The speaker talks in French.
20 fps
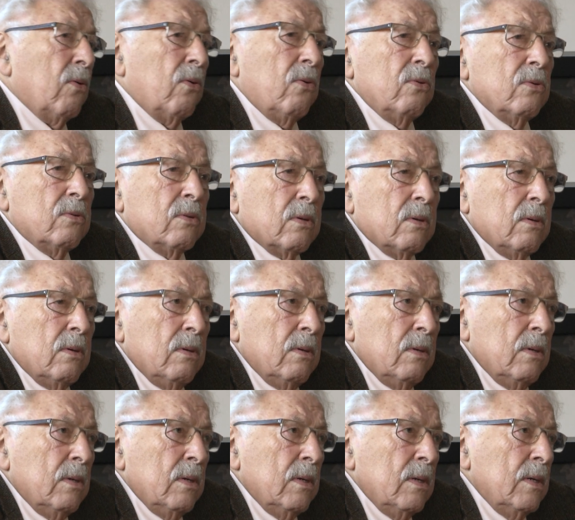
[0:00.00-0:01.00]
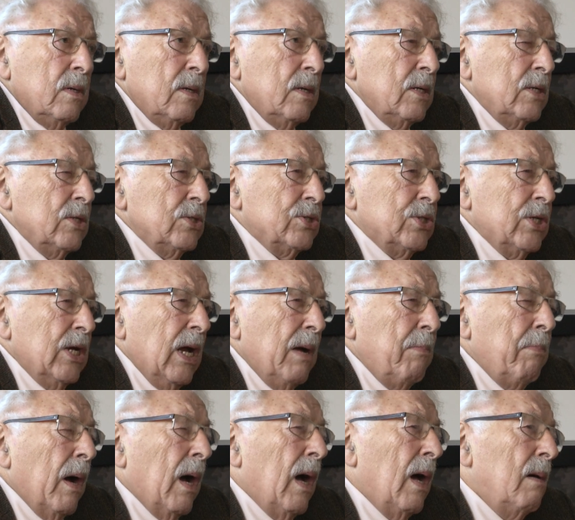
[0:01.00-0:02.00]
contre, j'ai un
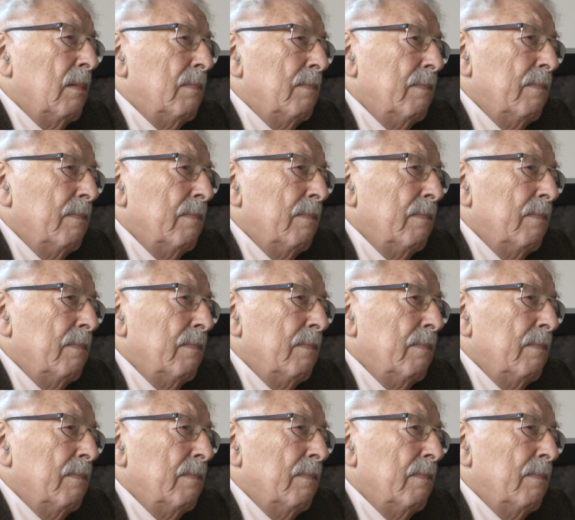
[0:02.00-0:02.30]
bras.